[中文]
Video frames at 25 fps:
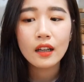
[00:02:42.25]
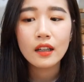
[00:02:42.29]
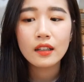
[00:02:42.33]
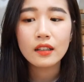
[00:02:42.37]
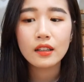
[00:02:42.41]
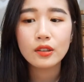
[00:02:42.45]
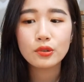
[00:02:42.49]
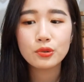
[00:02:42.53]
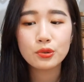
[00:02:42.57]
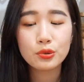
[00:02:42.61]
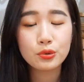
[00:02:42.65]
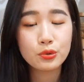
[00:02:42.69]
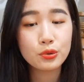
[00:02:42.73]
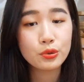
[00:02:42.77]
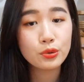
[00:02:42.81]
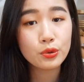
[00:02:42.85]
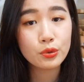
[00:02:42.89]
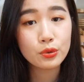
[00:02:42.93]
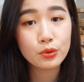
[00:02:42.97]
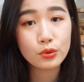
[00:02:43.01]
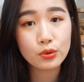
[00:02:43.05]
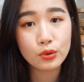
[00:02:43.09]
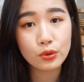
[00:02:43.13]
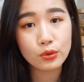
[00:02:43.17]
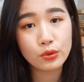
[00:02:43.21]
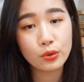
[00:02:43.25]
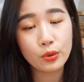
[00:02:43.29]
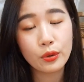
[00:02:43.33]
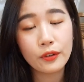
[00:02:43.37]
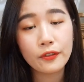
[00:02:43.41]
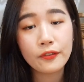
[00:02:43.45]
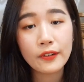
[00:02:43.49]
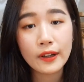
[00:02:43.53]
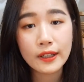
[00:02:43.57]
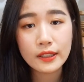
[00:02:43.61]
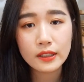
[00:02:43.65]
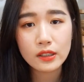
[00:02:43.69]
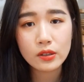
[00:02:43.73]
那啾啾有的时候就会
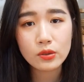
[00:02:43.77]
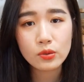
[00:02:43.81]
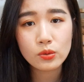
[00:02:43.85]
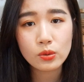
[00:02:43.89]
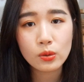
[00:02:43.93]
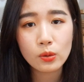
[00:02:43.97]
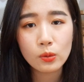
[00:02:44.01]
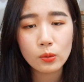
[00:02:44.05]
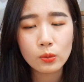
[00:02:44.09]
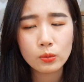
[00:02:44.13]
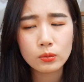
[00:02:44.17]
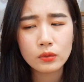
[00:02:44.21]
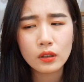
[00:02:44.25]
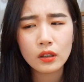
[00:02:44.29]
犯一些错误。